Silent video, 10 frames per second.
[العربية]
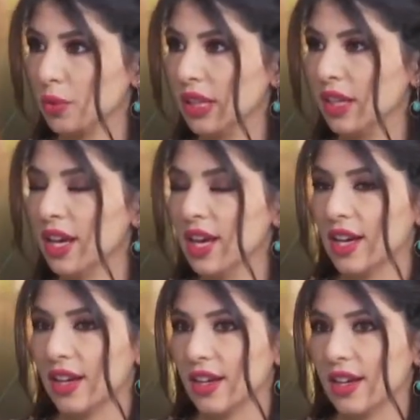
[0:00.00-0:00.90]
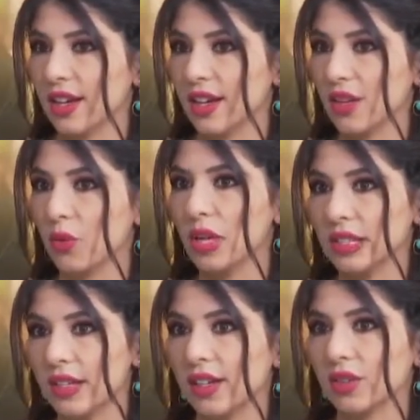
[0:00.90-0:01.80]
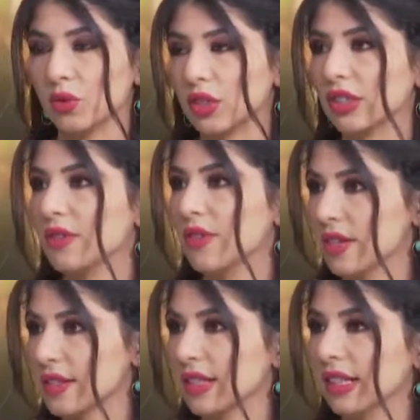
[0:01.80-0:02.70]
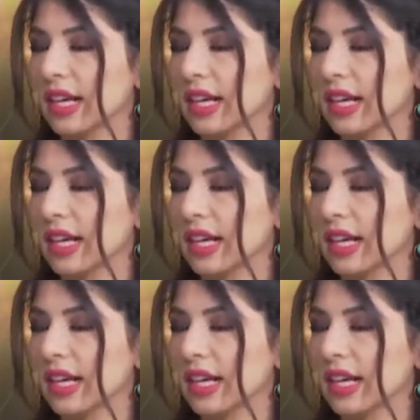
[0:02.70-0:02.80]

بوضع آه، نقطة فاصلة